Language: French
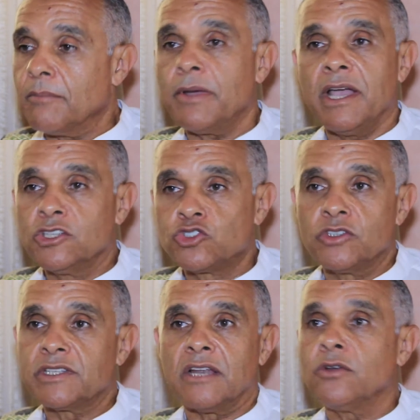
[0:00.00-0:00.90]
Il n'y a pas un
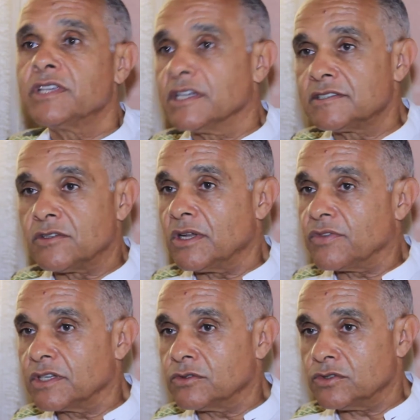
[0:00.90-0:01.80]
jeune talent qui reste en
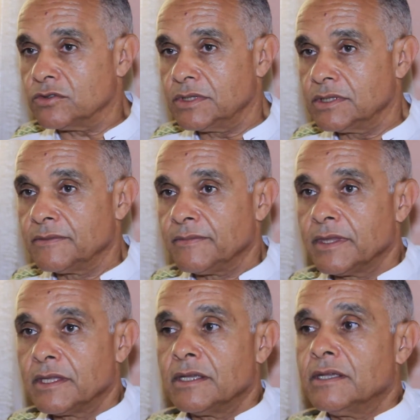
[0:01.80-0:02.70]
Afrique aujourd'hui.
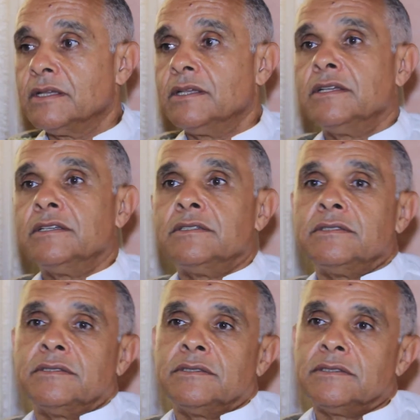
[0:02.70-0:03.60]

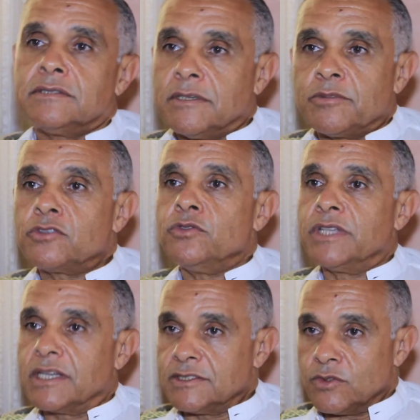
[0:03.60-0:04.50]
C'est peut-être une
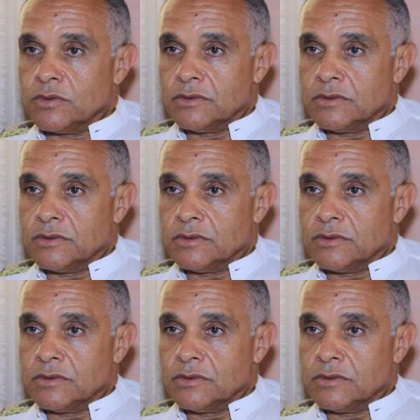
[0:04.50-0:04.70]
des raisons.